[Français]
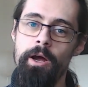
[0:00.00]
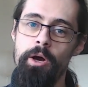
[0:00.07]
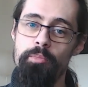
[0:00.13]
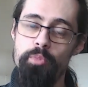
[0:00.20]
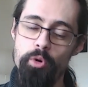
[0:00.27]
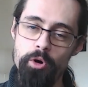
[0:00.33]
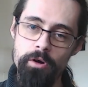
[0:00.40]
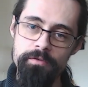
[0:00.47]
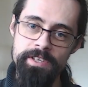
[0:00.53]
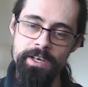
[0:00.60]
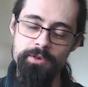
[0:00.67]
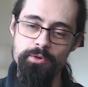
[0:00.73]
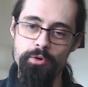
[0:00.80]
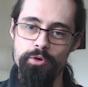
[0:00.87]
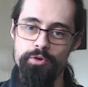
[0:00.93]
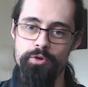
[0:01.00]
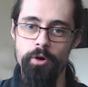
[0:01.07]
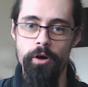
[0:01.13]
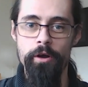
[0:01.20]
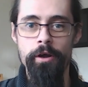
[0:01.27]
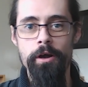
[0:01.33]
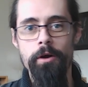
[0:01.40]
Pour revenir sur le jeu
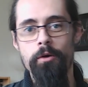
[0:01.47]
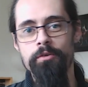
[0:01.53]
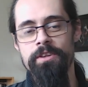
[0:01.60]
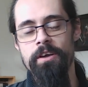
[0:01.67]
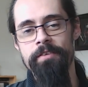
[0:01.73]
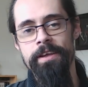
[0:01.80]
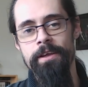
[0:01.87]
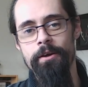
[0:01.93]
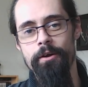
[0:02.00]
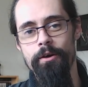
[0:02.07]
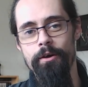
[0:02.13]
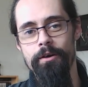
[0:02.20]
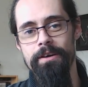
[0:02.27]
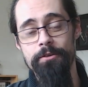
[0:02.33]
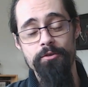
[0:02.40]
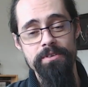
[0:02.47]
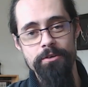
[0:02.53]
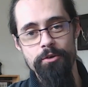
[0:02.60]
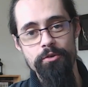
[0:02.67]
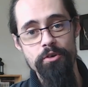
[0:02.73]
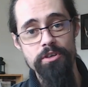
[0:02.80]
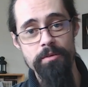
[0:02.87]
d'horreur, on avait euh,
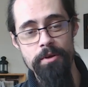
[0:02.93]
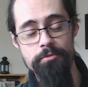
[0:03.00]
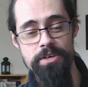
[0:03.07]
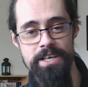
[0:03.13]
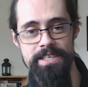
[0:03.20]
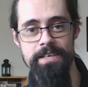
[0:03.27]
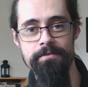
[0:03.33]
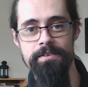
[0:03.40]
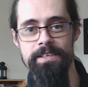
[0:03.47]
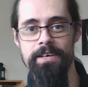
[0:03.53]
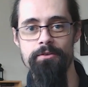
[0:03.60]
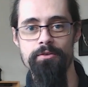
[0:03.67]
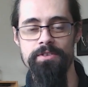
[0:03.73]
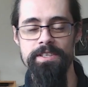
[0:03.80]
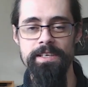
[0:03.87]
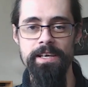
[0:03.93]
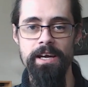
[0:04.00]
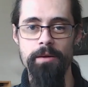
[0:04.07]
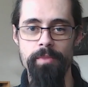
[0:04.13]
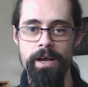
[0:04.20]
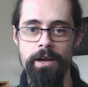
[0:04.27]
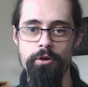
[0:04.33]
le deuxième objectif qui est de se
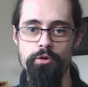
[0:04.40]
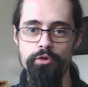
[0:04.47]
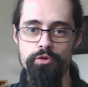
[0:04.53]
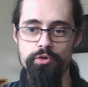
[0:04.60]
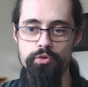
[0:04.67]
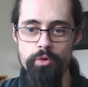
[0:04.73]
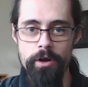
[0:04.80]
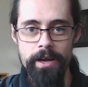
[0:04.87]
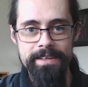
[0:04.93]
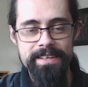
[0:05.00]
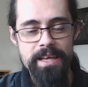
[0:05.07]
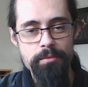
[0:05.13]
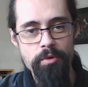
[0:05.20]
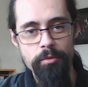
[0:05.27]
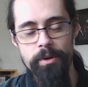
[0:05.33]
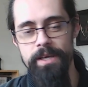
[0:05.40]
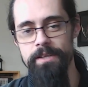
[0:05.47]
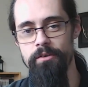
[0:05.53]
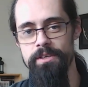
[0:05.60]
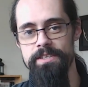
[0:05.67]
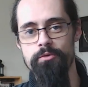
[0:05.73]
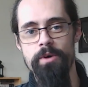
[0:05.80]
dire bah, le joueur est tellement pris
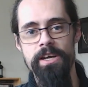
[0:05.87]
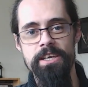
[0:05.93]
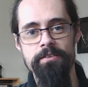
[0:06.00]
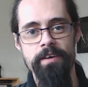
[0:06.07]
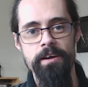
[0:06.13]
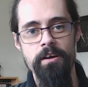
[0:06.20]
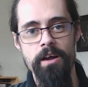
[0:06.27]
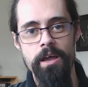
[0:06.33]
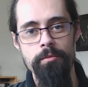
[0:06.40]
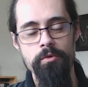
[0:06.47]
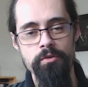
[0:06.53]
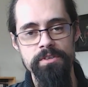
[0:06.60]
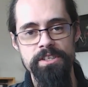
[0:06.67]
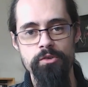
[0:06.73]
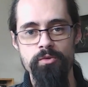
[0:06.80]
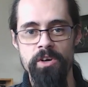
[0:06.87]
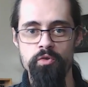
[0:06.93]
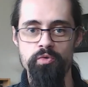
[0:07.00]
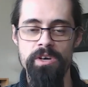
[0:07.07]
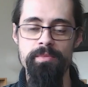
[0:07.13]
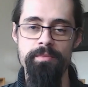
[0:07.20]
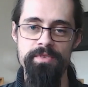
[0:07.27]
dans l'histoire qu'il va quand même continuer à
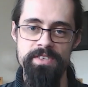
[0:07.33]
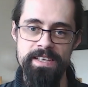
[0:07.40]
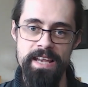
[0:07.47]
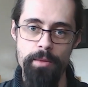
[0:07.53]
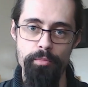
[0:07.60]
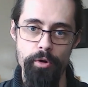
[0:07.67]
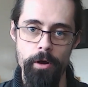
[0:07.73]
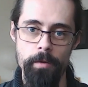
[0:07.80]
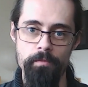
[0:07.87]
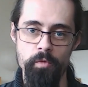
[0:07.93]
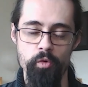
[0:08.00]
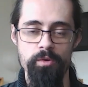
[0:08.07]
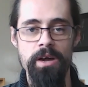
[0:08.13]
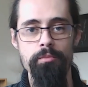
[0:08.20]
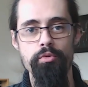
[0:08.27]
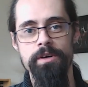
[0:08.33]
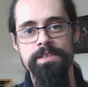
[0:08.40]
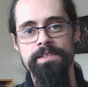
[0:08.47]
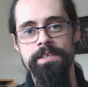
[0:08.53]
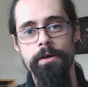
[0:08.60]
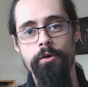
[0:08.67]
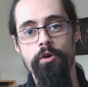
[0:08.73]
jouer même s'il a peur. Donc là on pourrait se
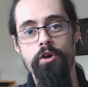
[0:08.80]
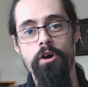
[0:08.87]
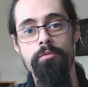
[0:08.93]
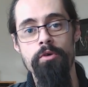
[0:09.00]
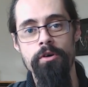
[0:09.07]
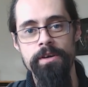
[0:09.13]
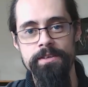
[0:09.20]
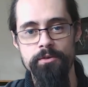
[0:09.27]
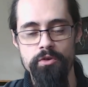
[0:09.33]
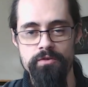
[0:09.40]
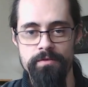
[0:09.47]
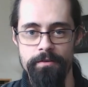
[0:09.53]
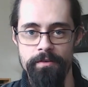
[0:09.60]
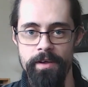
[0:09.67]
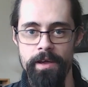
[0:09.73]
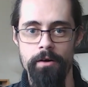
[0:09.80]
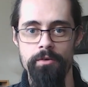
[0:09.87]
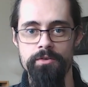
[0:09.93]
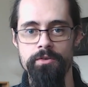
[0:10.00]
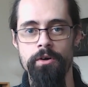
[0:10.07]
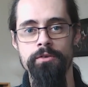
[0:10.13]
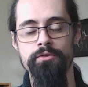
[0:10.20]
dire comment est-ce que je vais faire en
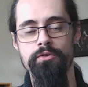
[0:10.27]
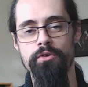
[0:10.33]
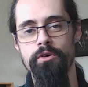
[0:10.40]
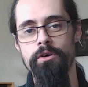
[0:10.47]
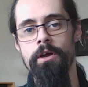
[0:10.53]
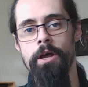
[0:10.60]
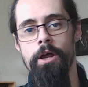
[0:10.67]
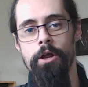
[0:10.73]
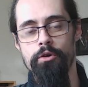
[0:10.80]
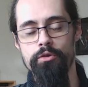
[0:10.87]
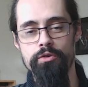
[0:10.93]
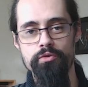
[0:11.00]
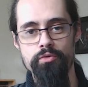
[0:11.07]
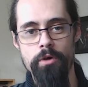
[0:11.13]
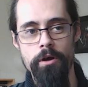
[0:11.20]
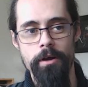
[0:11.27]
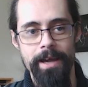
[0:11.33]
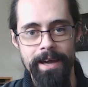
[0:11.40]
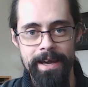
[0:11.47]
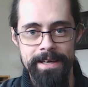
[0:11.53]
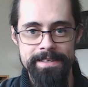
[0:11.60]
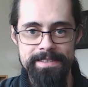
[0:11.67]
sorte que le joueur
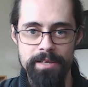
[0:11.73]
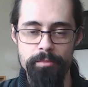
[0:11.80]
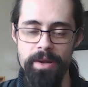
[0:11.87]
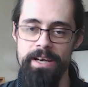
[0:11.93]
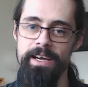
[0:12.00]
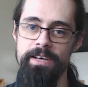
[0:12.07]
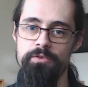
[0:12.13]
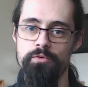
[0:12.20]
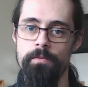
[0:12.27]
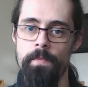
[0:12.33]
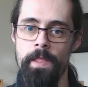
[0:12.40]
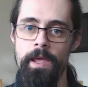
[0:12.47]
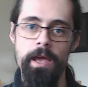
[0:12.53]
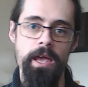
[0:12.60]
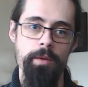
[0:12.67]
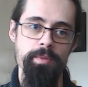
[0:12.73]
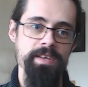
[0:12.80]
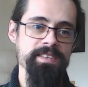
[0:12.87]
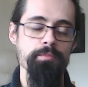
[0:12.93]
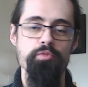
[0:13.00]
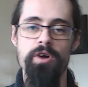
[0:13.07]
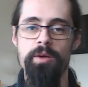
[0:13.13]
reste malgré tout Eh bien
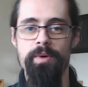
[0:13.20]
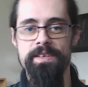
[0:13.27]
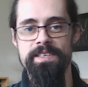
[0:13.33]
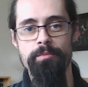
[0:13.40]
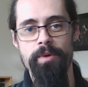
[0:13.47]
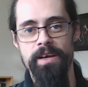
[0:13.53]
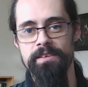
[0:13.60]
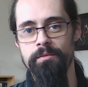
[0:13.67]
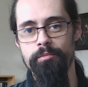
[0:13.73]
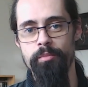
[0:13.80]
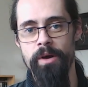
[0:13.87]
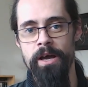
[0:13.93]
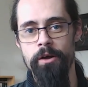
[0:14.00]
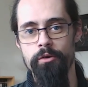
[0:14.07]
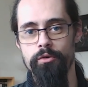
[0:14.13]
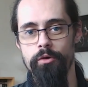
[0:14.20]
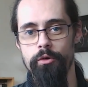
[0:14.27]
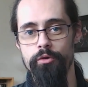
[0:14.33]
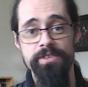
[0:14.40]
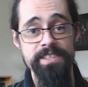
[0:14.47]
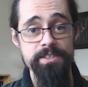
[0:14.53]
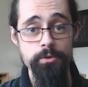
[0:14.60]
ça pourrait passer par exemple par euh,
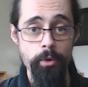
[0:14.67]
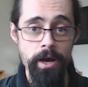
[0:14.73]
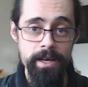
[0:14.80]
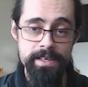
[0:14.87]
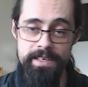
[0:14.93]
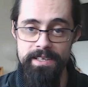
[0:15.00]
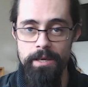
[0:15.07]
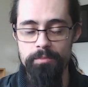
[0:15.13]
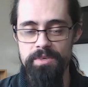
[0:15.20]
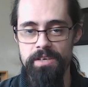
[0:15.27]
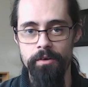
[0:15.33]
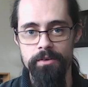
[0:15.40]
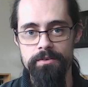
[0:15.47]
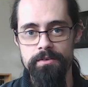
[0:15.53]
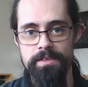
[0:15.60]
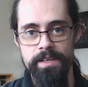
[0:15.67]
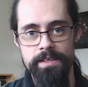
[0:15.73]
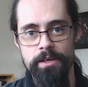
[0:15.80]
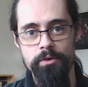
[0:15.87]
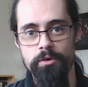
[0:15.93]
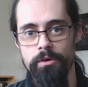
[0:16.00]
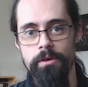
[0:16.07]
une histoire qui est captivante,
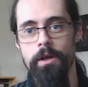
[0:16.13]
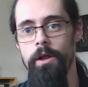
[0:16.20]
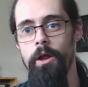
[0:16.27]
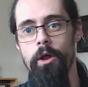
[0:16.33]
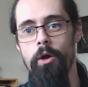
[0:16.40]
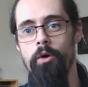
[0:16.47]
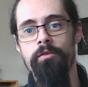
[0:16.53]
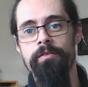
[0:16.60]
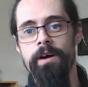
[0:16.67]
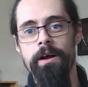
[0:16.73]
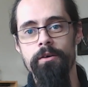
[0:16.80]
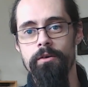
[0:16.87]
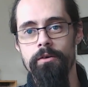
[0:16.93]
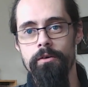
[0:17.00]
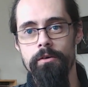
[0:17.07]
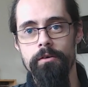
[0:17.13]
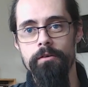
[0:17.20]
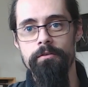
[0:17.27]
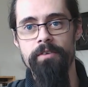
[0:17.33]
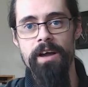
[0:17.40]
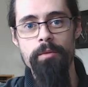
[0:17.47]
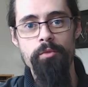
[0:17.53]
c'est-à-dire que on va euh,
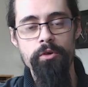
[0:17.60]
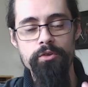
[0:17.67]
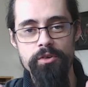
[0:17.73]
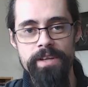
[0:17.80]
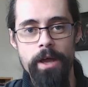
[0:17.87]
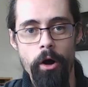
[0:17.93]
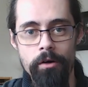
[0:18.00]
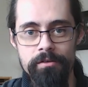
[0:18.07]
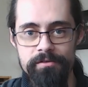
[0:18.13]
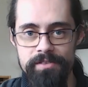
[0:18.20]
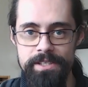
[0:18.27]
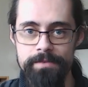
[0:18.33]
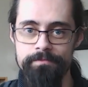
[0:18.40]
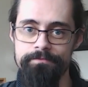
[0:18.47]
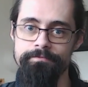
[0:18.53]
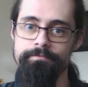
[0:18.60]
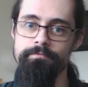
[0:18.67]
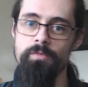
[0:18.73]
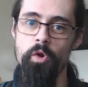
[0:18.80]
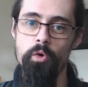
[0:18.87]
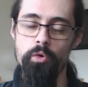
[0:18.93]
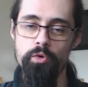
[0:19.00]
vraiment donner envie
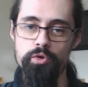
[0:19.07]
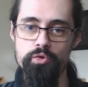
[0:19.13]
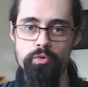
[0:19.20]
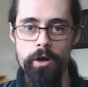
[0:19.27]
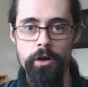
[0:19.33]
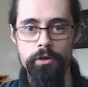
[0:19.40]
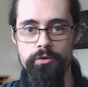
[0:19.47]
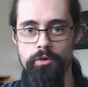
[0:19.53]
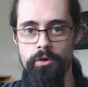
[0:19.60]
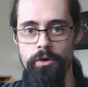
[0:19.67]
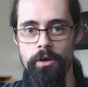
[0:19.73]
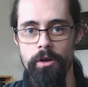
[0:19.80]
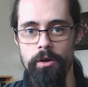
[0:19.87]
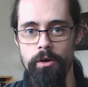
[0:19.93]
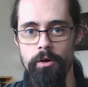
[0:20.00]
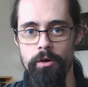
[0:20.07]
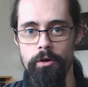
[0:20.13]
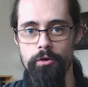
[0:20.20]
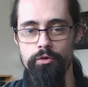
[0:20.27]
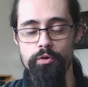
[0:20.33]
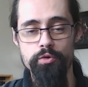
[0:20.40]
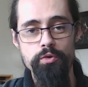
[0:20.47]
au joueur de
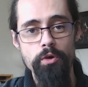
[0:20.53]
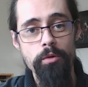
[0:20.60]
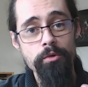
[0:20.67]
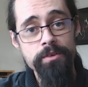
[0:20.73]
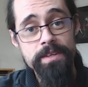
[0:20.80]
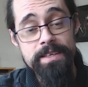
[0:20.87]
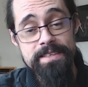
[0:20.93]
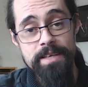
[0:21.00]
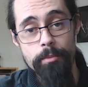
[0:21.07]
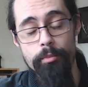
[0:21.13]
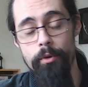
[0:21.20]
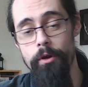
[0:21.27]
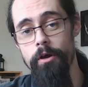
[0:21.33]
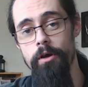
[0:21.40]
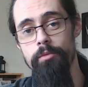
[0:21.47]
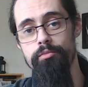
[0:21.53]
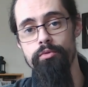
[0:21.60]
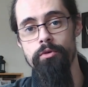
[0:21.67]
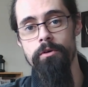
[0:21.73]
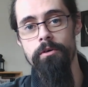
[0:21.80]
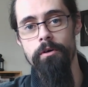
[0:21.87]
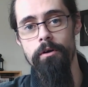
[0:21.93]
surmonter sa peur
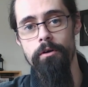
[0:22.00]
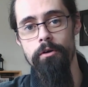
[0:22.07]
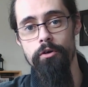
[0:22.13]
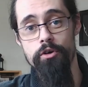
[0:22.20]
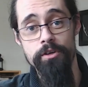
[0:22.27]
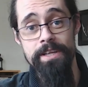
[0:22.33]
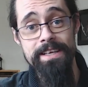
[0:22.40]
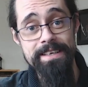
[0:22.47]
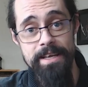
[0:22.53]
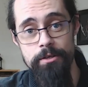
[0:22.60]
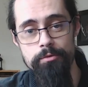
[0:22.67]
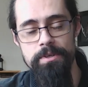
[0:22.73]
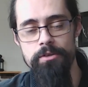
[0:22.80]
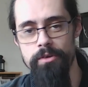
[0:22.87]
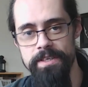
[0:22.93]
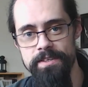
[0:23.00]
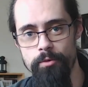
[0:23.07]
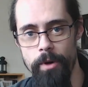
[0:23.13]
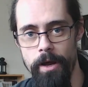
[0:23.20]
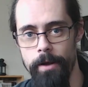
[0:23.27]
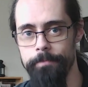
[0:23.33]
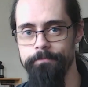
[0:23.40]
pour connaître la suite de
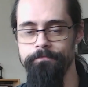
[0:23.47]
l'histoire.